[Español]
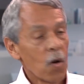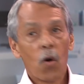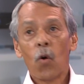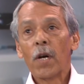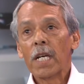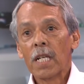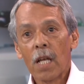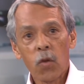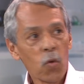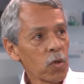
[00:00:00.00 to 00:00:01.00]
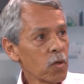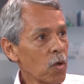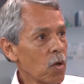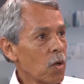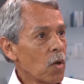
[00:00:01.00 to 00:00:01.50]
o en el
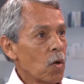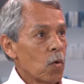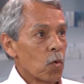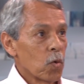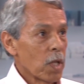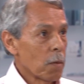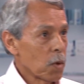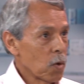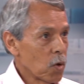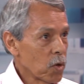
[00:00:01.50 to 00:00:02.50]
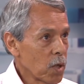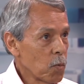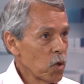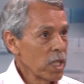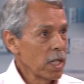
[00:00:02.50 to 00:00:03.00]
adulto, una
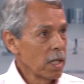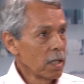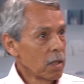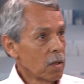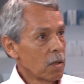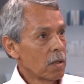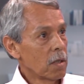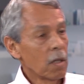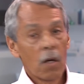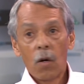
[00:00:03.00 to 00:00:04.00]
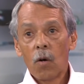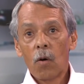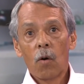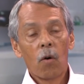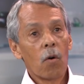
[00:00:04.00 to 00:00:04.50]
bronconeumonía.
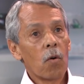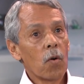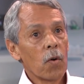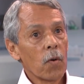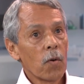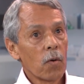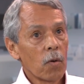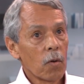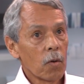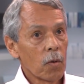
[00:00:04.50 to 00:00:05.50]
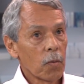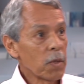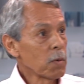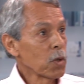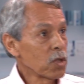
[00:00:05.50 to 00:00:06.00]
O,
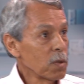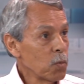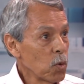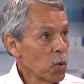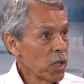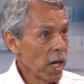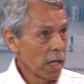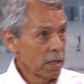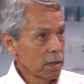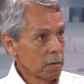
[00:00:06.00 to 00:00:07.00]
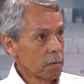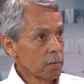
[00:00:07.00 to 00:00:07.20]
fibrosis pulmonar, bueno,